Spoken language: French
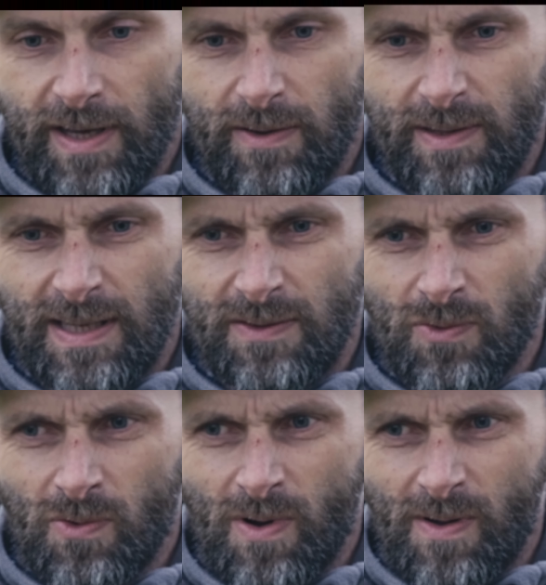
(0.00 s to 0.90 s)
avec euh,
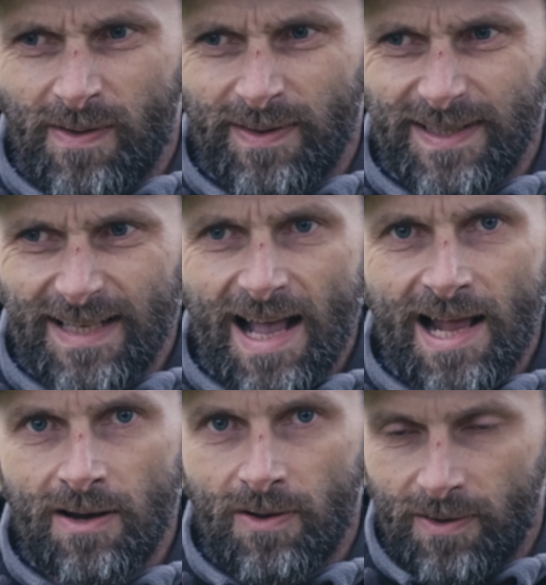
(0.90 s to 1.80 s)
des eaux euh,
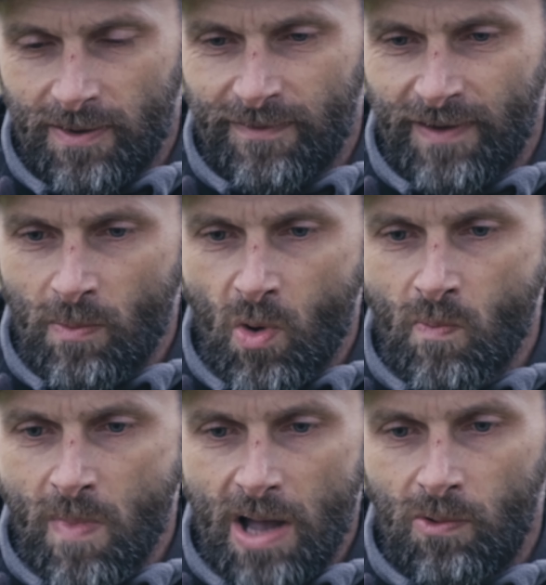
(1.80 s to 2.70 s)
sales, euh,
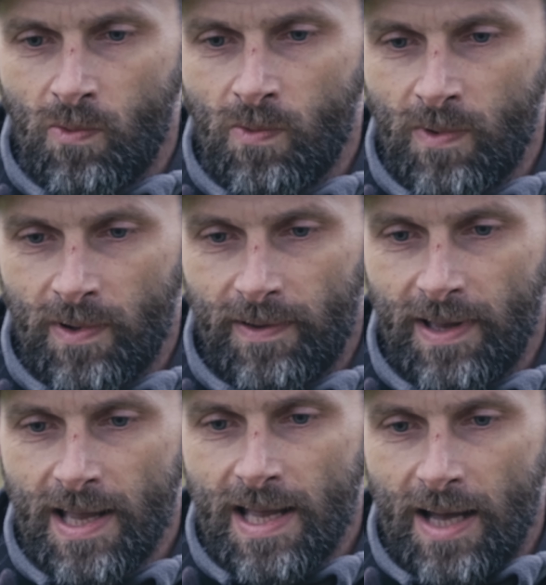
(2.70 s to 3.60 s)
vraiment marron,
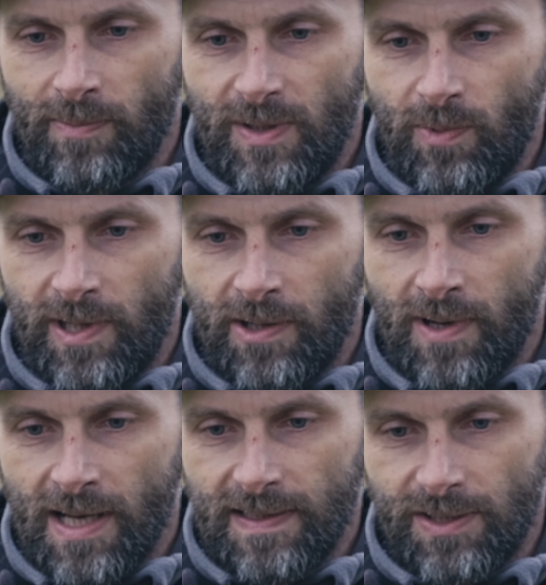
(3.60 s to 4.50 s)
un petit peu
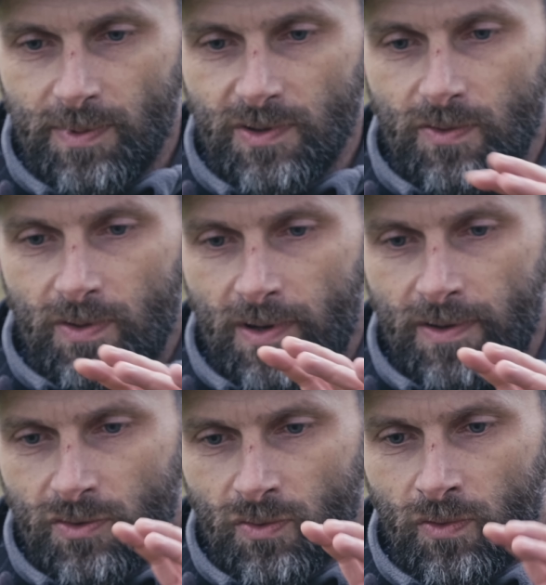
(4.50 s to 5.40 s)
dégueulasse. Et je pense
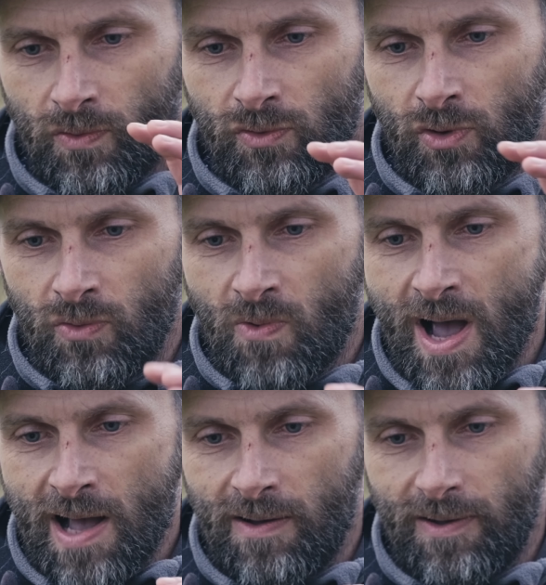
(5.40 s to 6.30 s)
que son dos
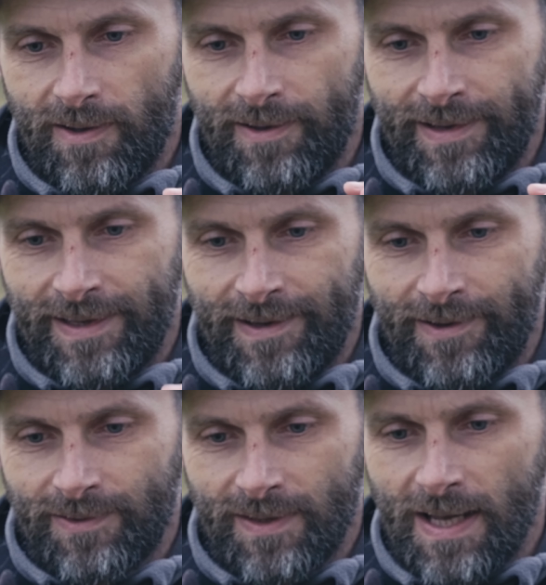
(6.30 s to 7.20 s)
noir
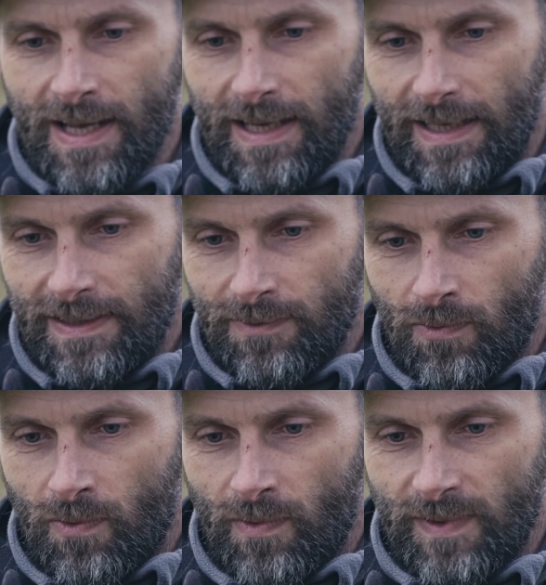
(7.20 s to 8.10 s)
et,
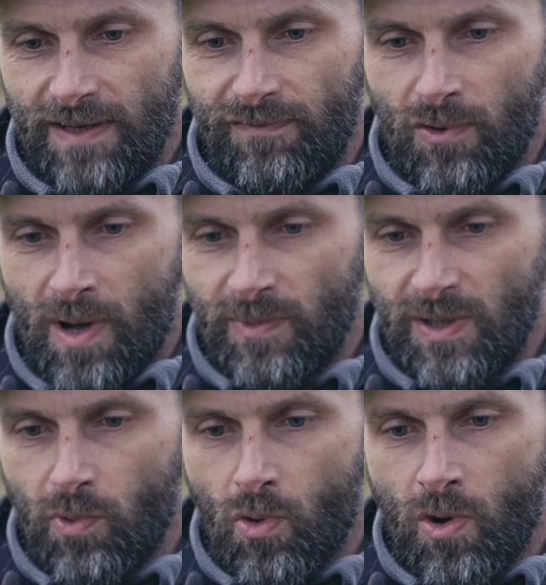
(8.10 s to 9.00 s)
ses flancs
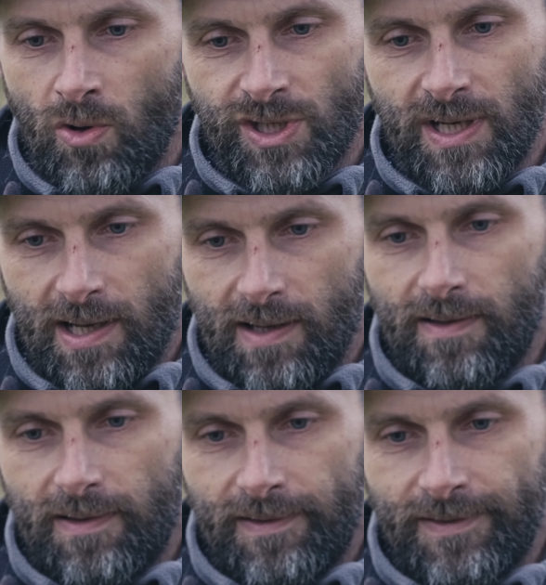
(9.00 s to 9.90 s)
un petit peu orangés
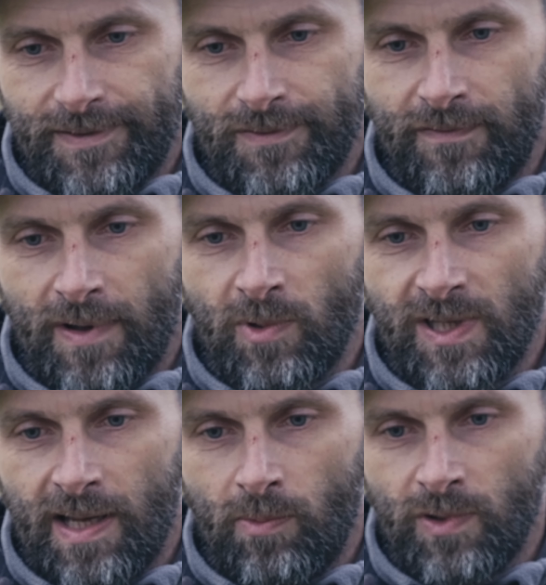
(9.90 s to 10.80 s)
là sont
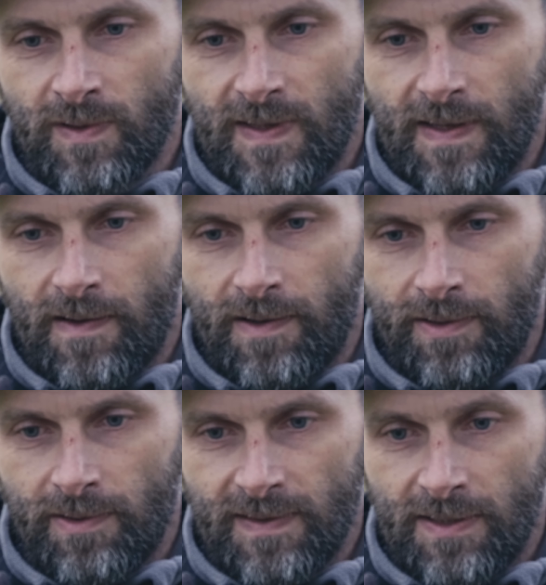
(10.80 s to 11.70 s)
vraiment très bons dans ces,
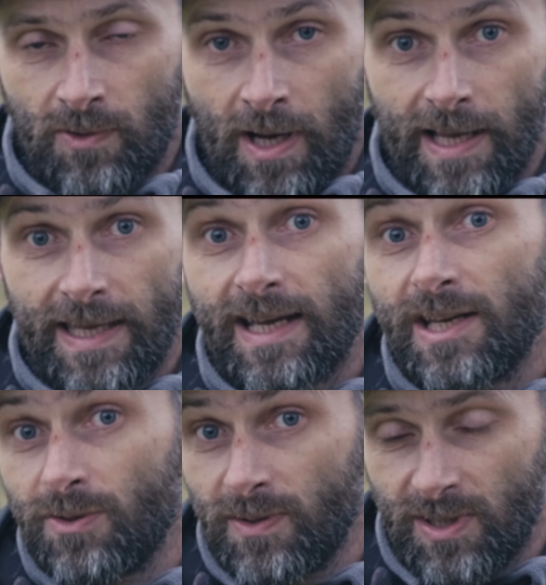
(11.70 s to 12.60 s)
dans ces eaux-là. Et il
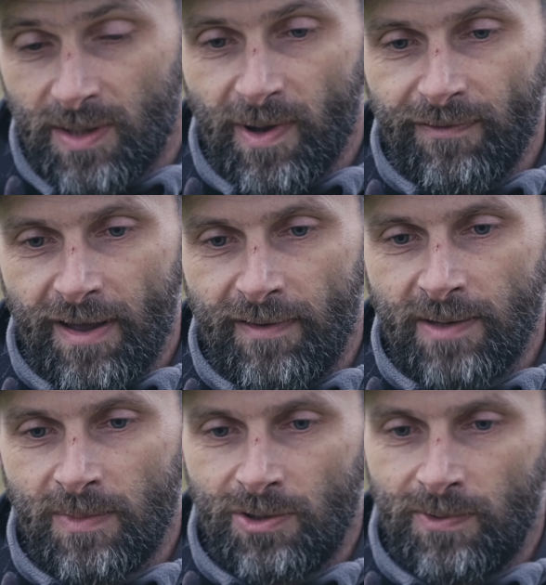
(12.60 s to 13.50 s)
y a quelque chose que je n'ai pas fait
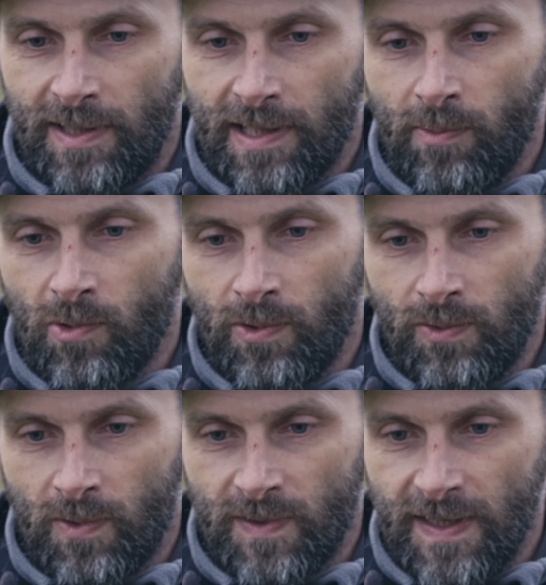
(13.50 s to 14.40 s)
avec, mais j'ai eu des très bons
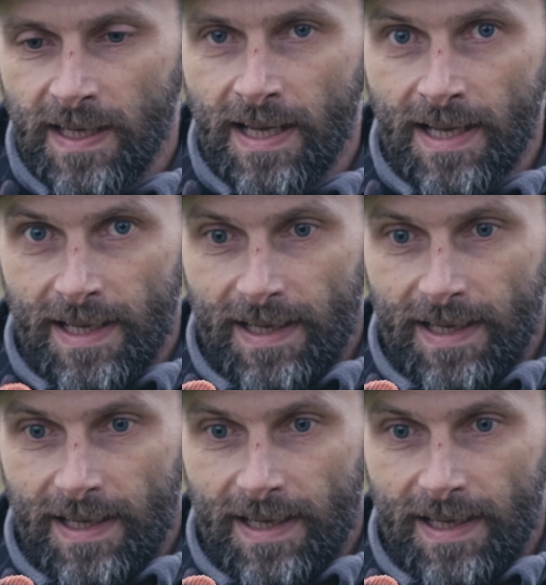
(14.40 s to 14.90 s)
retours aussi.